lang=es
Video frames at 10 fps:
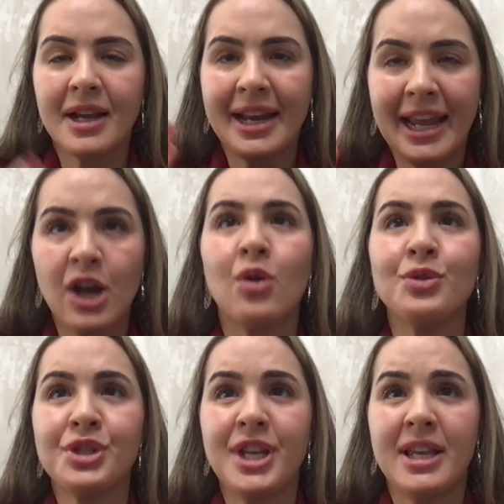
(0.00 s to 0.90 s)
cree
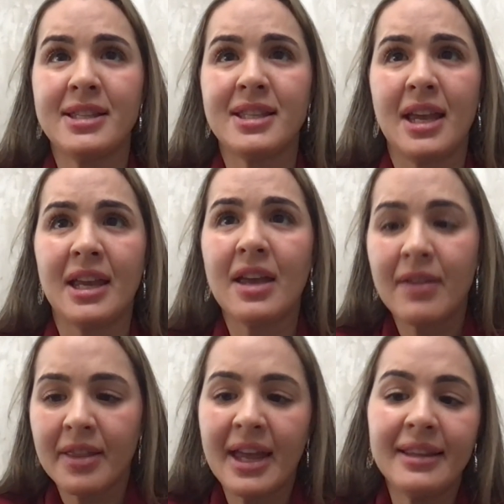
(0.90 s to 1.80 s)
conciencia, que
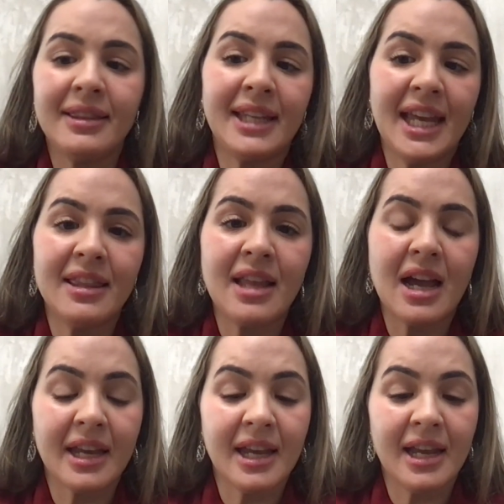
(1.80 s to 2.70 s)
de verdad
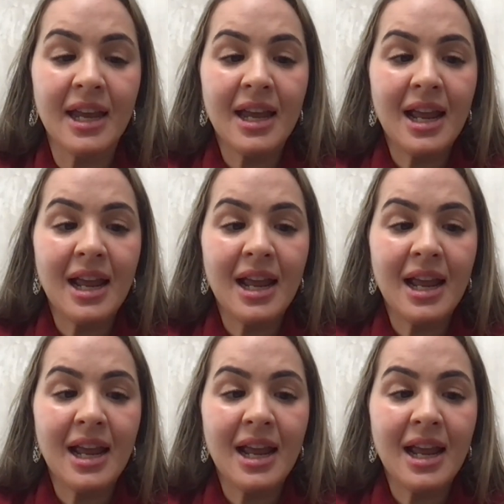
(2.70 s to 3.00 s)
entienda que